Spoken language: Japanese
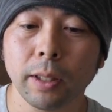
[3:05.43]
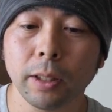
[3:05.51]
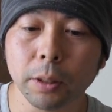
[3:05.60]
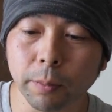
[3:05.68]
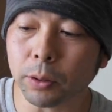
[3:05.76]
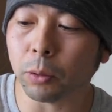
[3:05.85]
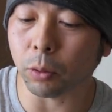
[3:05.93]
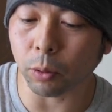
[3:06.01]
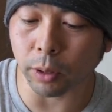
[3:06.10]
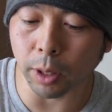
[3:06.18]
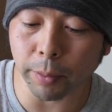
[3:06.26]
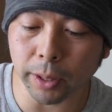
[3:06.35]
一番ちょっと
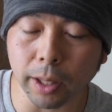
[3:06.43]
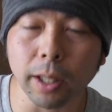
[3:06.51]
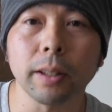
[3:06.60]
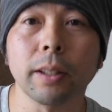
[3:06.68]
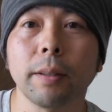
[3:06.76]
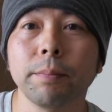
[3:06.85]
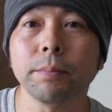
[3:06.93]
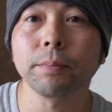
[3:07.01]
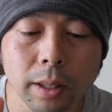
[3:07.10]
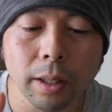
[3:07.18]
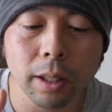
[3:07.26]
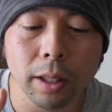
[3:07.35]
今日食べたかった。
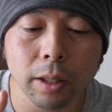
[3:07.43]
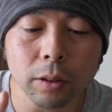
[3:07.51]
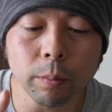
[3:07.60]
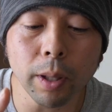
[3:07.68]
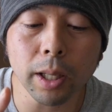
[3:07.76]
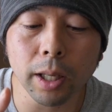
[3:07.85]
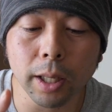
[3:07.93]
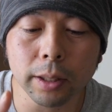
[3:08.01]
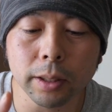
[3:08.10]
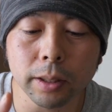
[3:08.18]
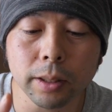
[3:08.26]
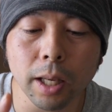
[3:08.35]
えー、旨辛
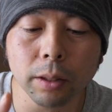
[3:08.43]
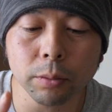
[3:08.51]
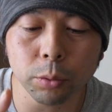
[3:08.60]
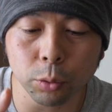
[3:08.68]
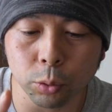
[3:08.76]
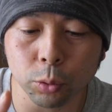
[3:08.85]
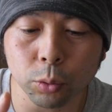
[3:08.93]
四川風